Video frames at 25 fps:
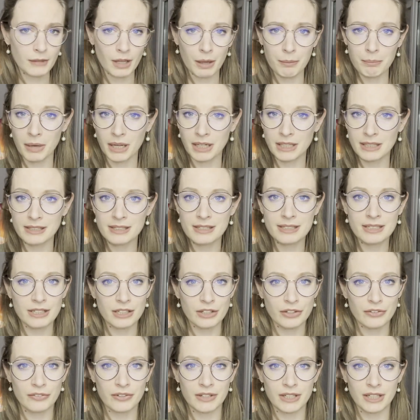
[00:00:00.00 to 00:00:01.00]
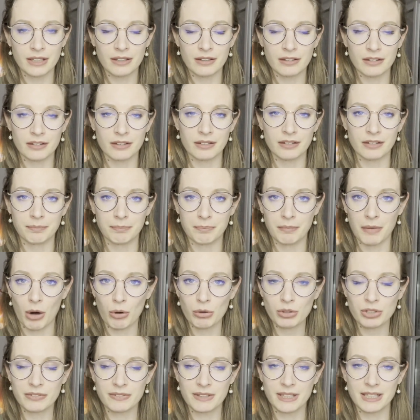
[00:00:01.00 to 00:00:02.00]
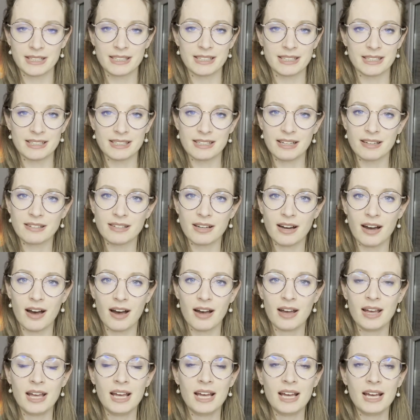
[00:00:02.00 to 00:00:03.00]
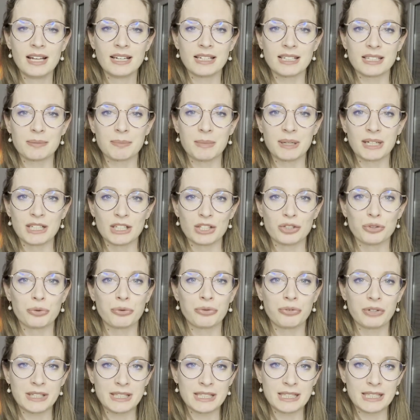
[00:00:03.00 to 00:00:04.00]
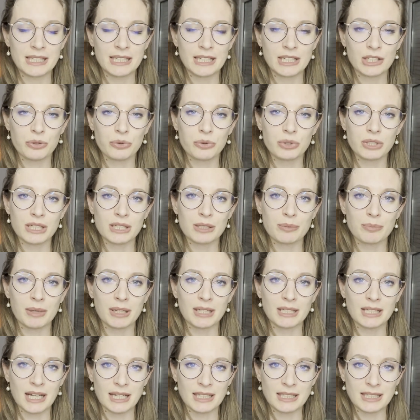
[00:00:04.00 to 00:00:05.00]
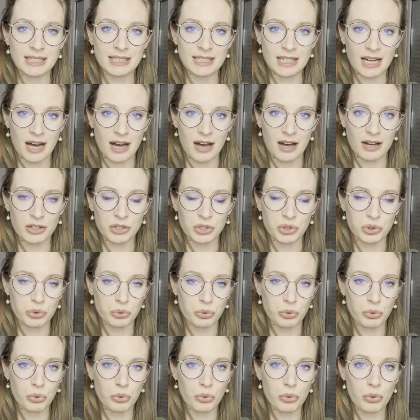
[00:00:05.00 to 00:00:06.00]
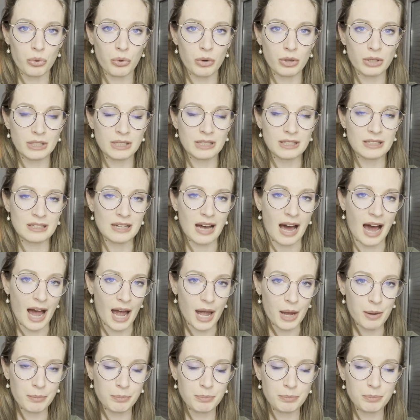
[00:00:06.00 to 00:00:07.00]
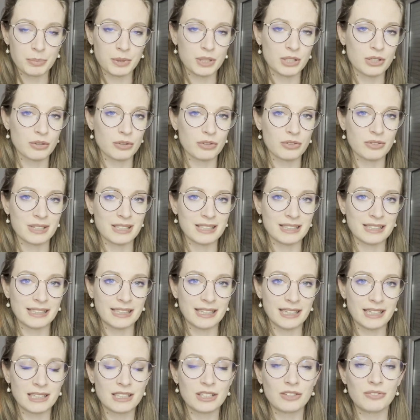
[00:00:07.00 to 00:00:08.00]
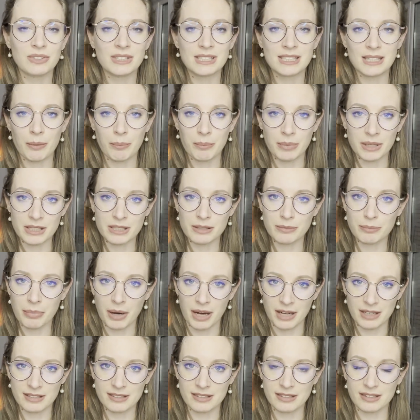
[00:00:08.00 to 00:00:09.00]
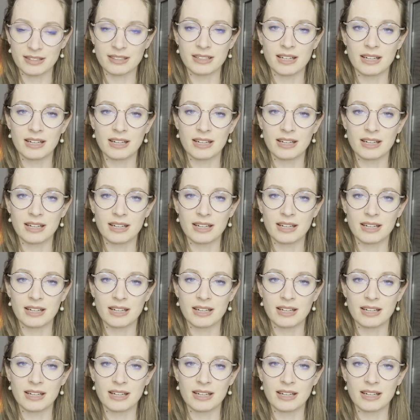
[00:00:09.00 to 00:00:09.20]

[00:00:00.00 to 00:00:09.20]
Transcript: man ist irgendwie ähm, auswärts etc., dass man das so festlegt und dass man dann die Tage so timet bzw. legt, wie es am besten passt. Das